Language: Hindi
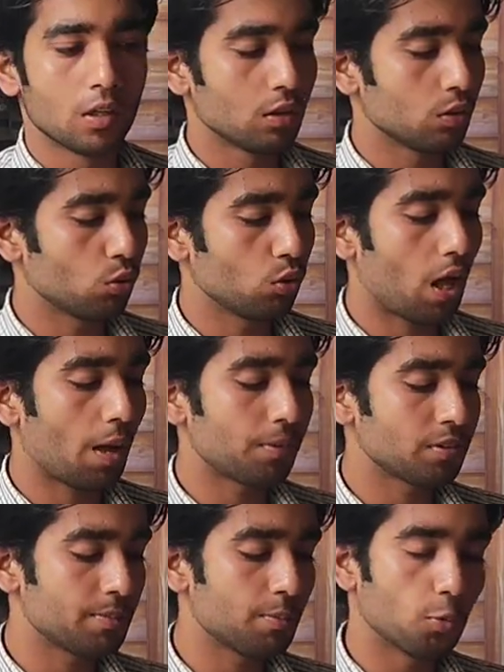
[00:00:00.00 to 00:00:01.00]
तो आप
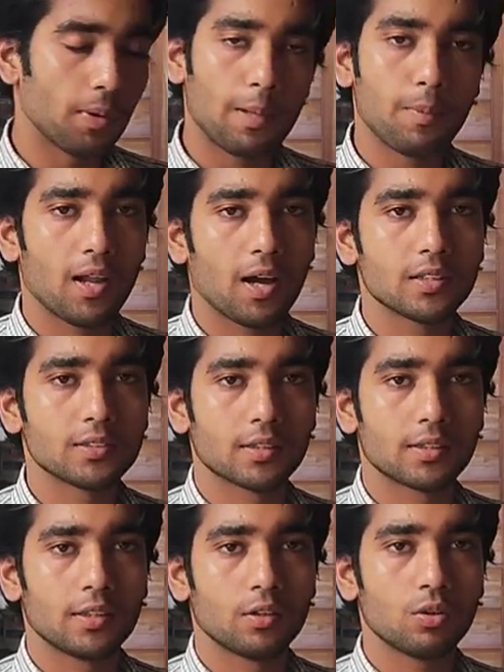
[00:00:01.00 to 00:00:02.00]
इसमें मोबाइल भी लगा
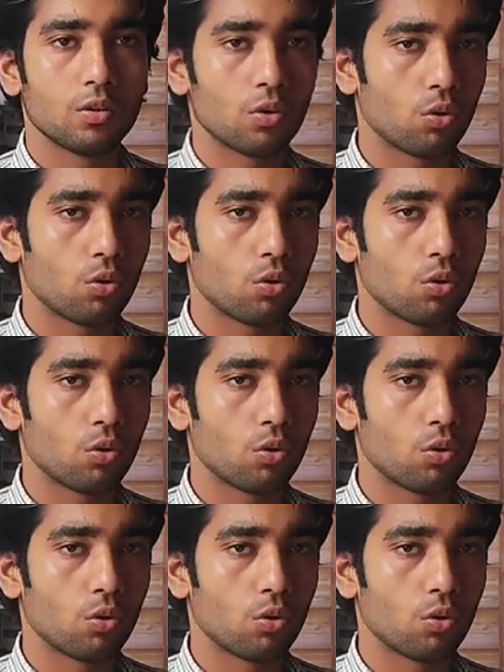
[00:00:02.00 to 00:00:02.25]
सकते हो